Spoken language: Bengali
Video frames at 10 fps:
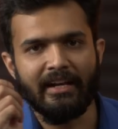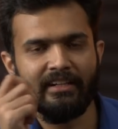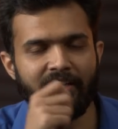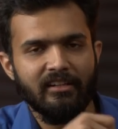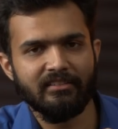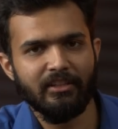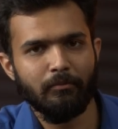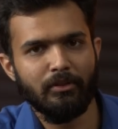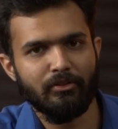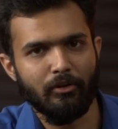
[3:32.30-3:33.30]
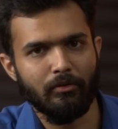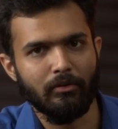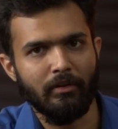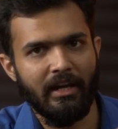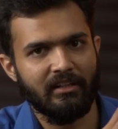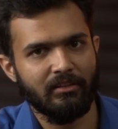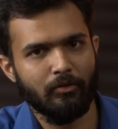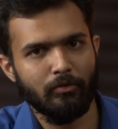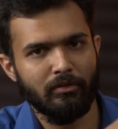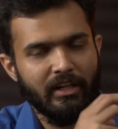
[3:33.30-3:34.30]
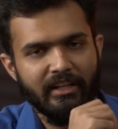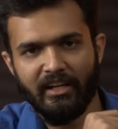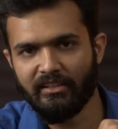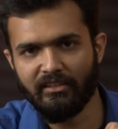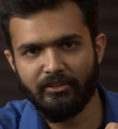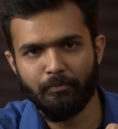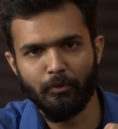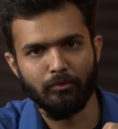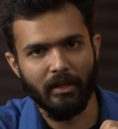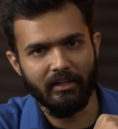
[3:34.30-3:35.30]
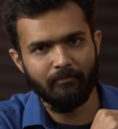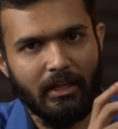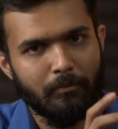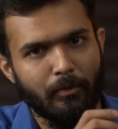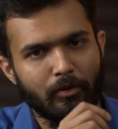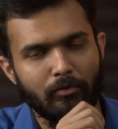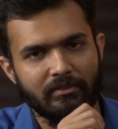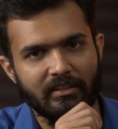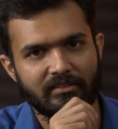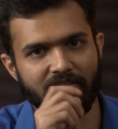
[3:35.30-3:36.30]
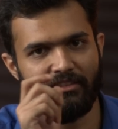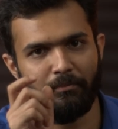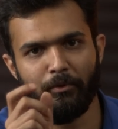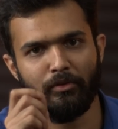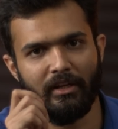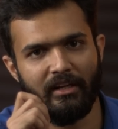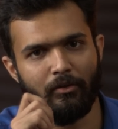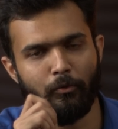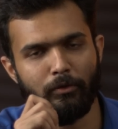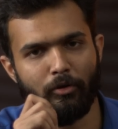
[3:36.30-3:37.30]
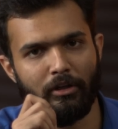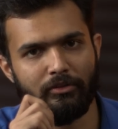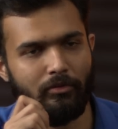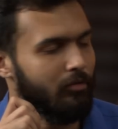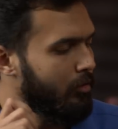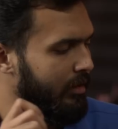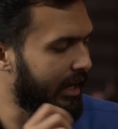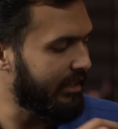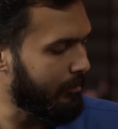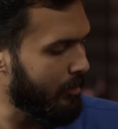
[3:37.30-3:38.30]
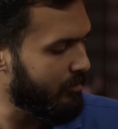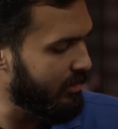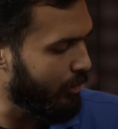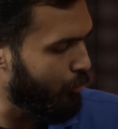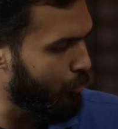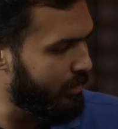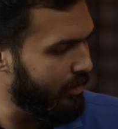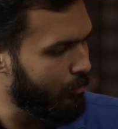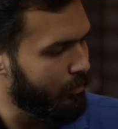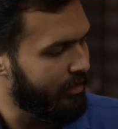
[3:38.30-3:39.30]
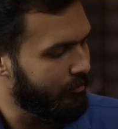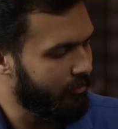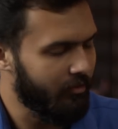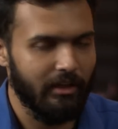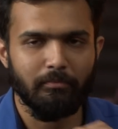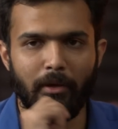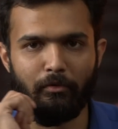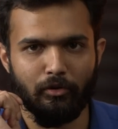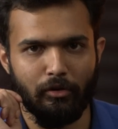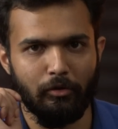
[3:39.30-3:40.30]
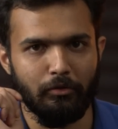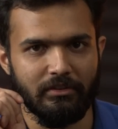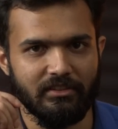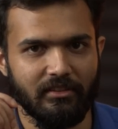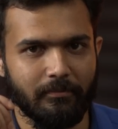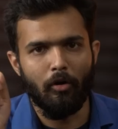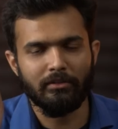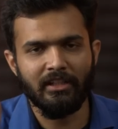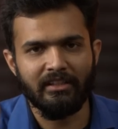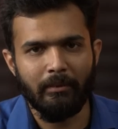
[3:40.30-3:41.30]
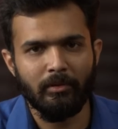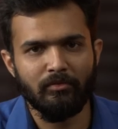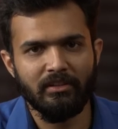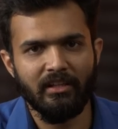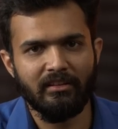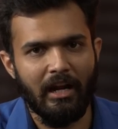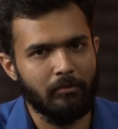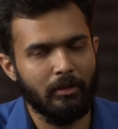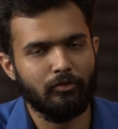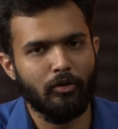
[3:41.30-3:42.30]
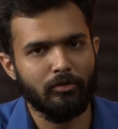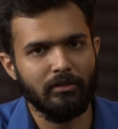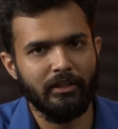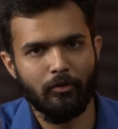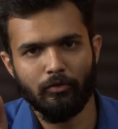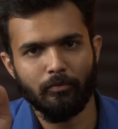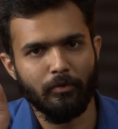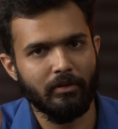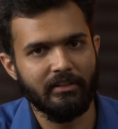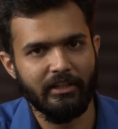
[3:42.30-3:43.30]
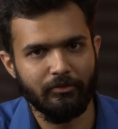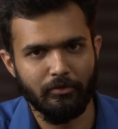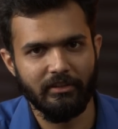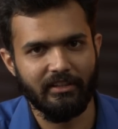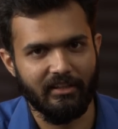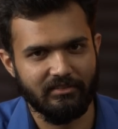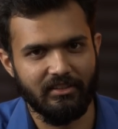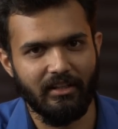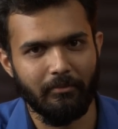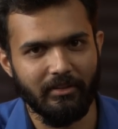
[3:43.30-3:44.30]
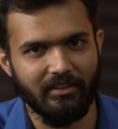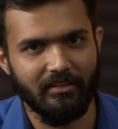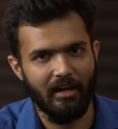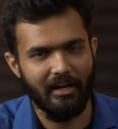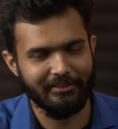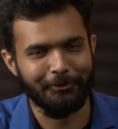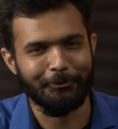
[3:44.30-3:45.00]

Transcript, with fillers: আরেকটি ইন্টারেস্টিং বিষয় হলো এটাতে কোনো ডেডিকেটেড জিপিউ নাই তারপরও জাস্ট সিপিউটাকে কুল করার জন্য এই ল্যাপটপটিতে দুইটি কুলিং ফ্যান ব্যবহার করা হয়েছে অর্থাৎ ল্যাপটপটিতে থার্মাল থ্রটল নিয়ে কোনো প্রকার টেনশনই থাকছে না আমাদের আশা